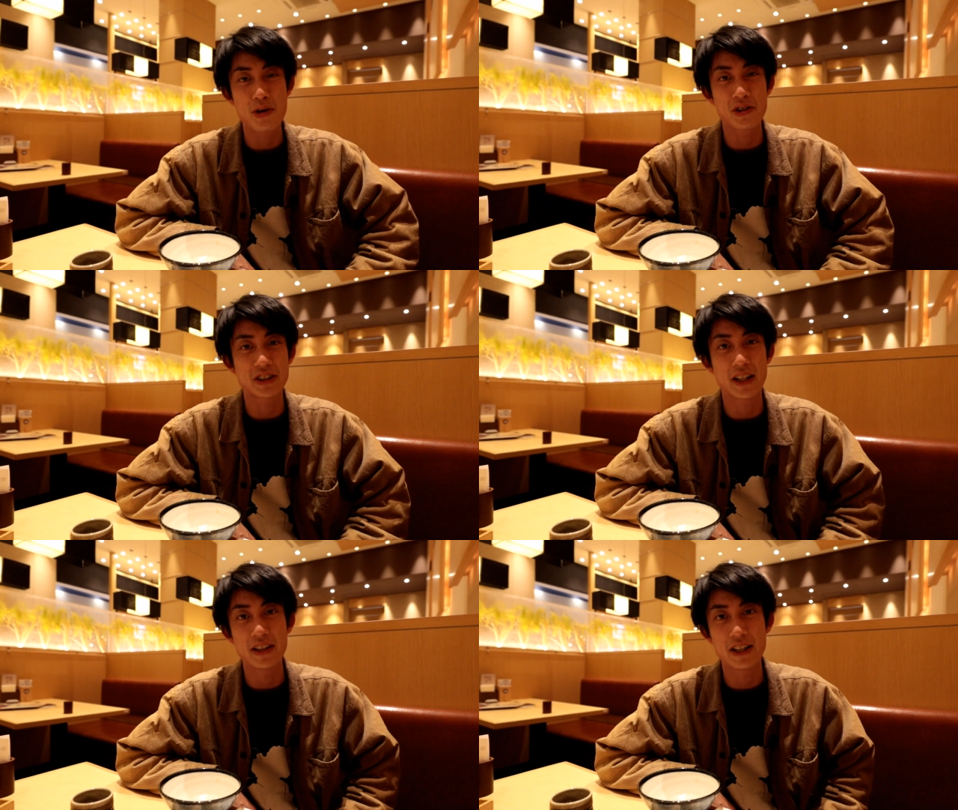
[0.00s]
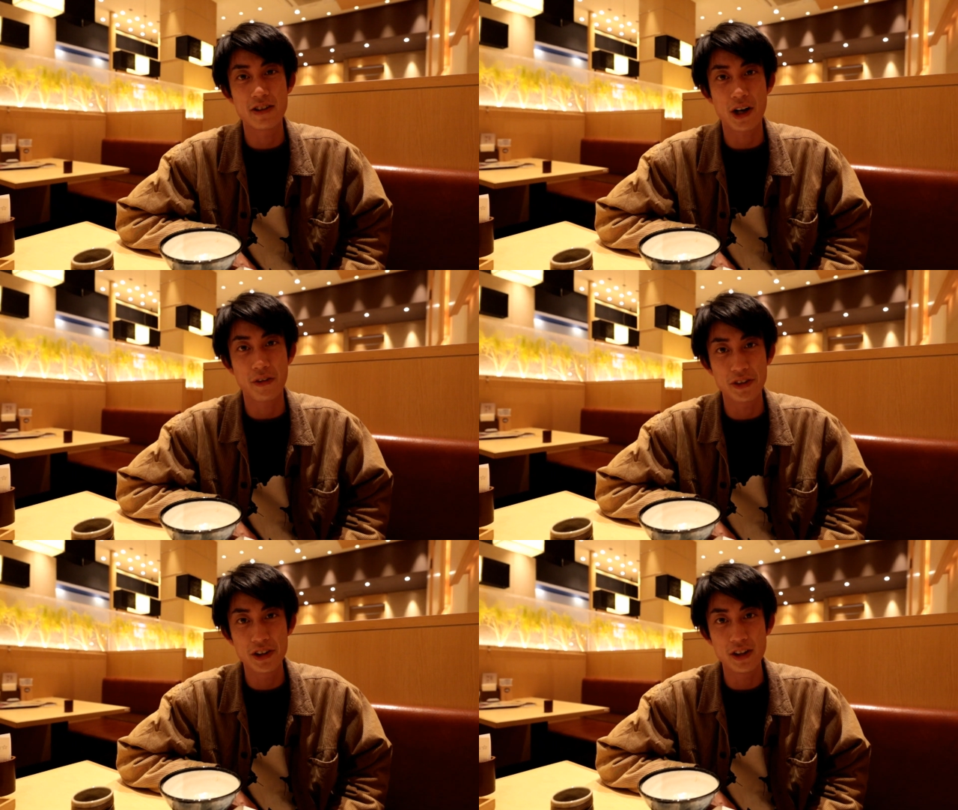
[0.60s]
僕のチャンネルは
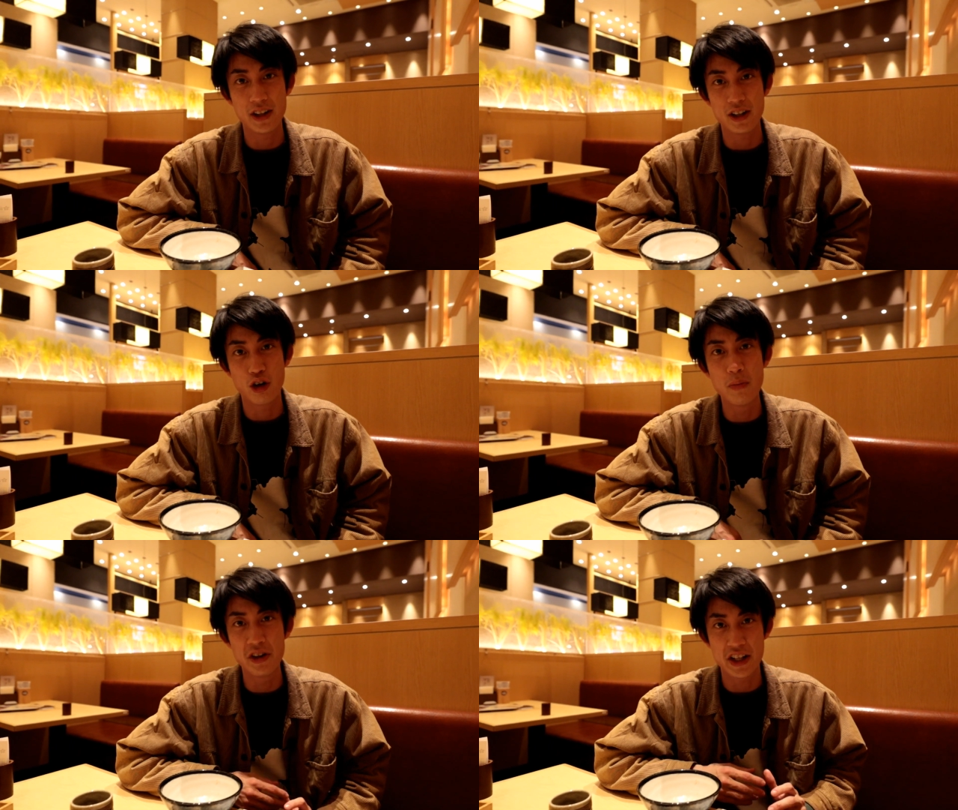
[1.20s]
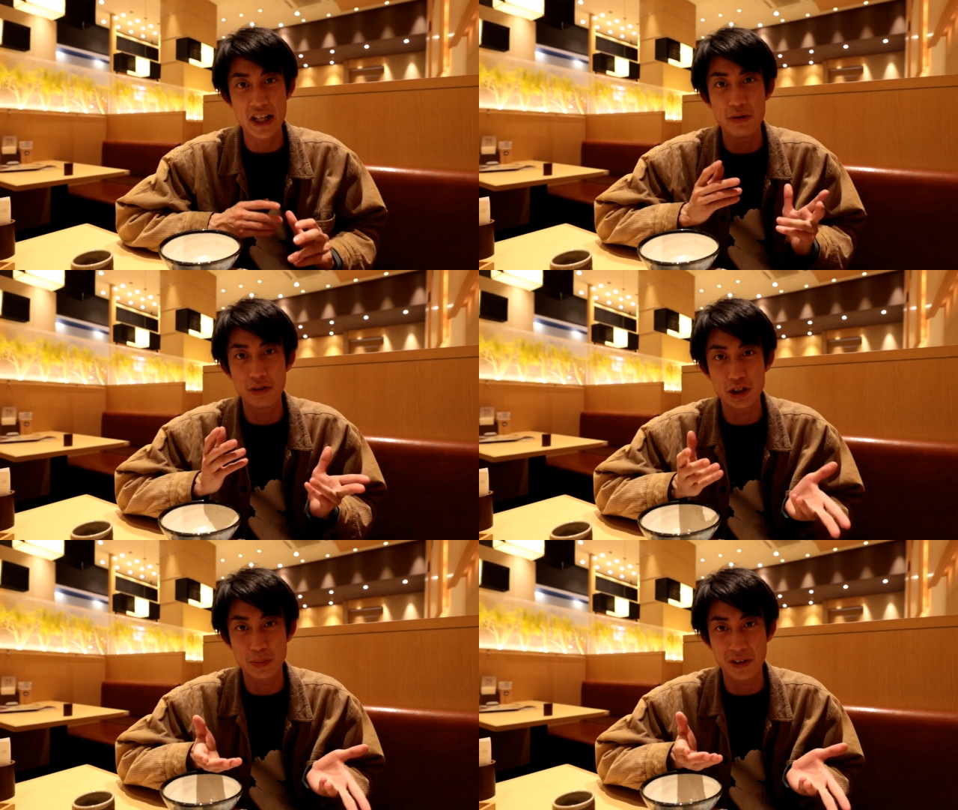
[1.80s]
このように主に岐
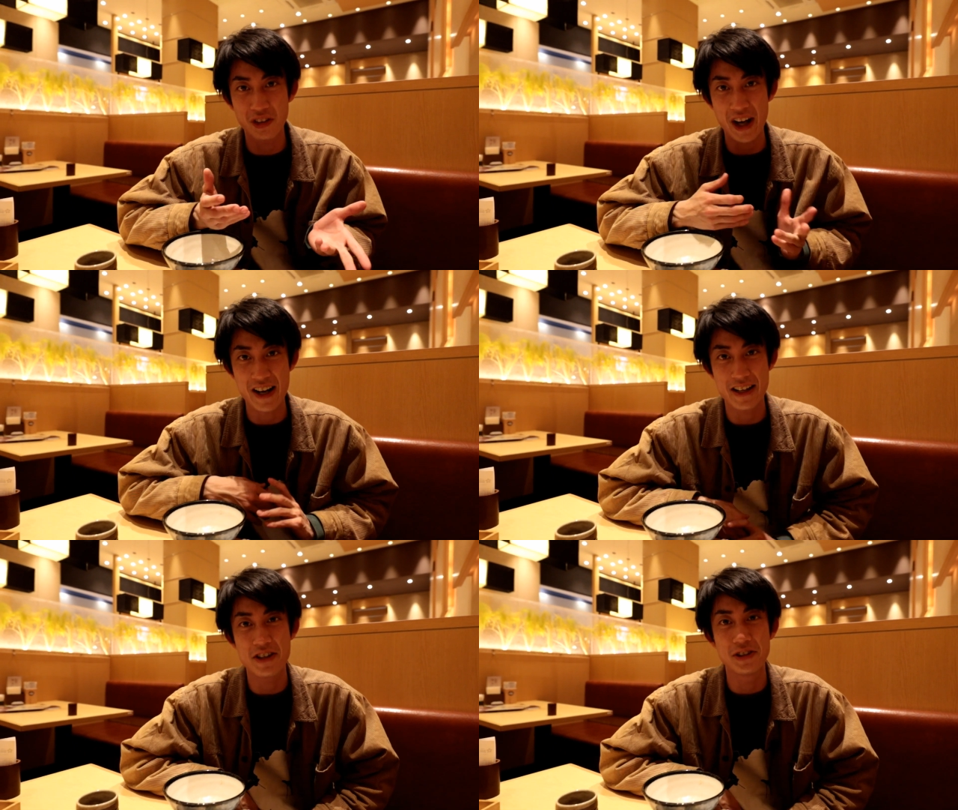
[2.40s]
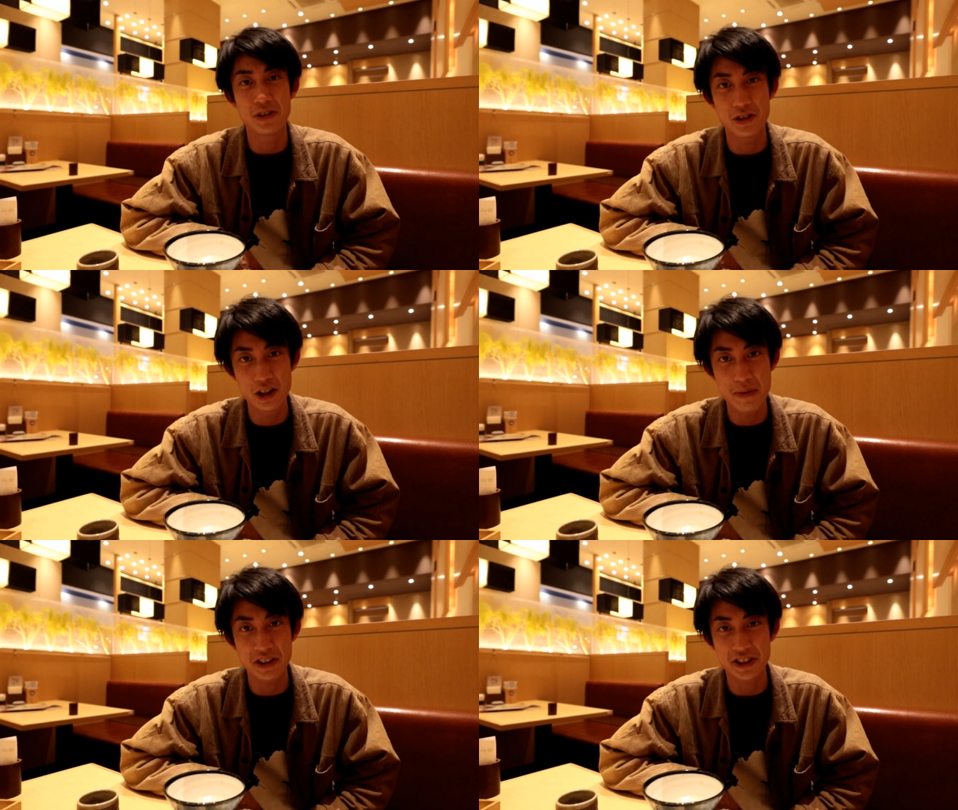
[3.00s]
阜のスポットや岐阜の
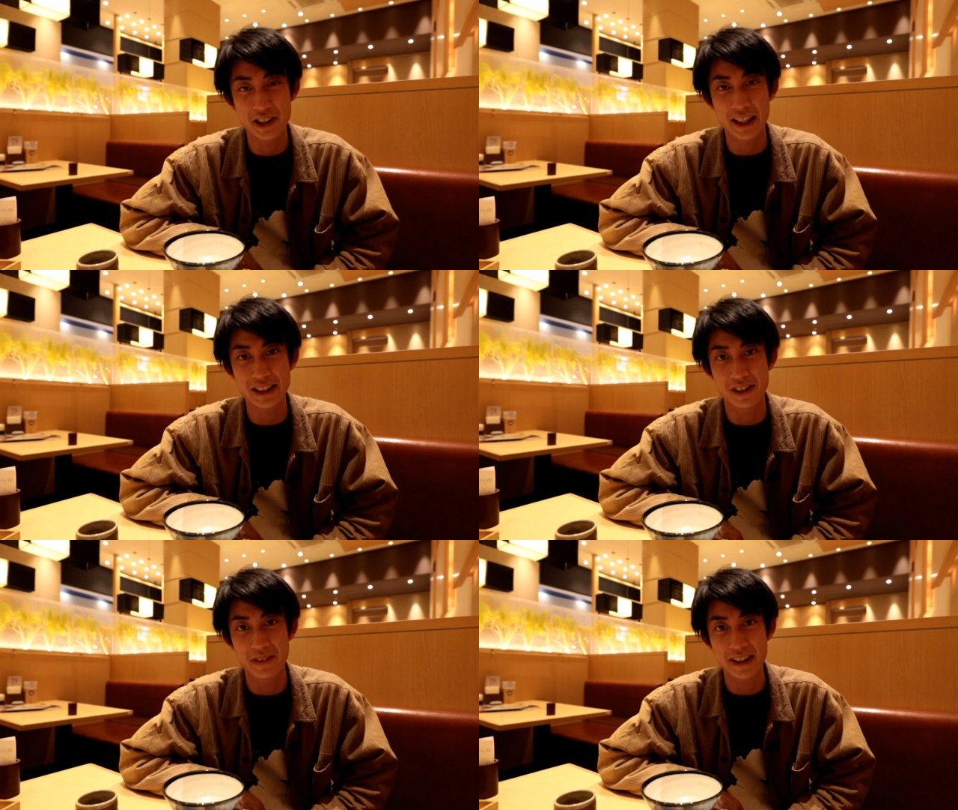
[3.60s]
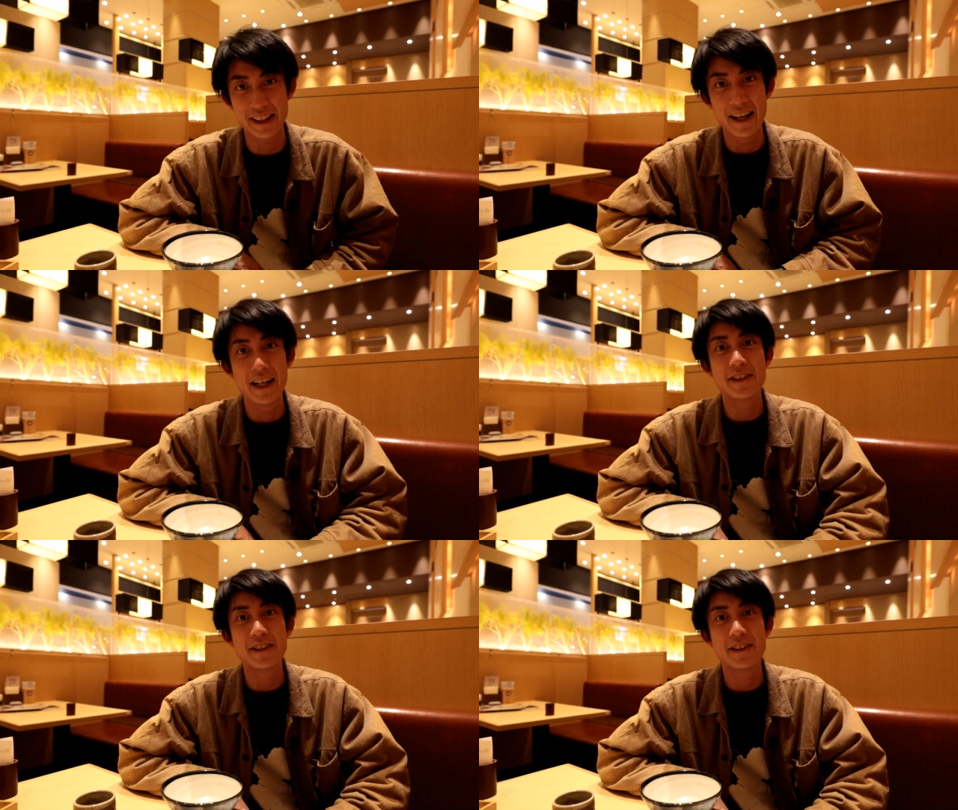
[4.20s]
グルメを紹介しております。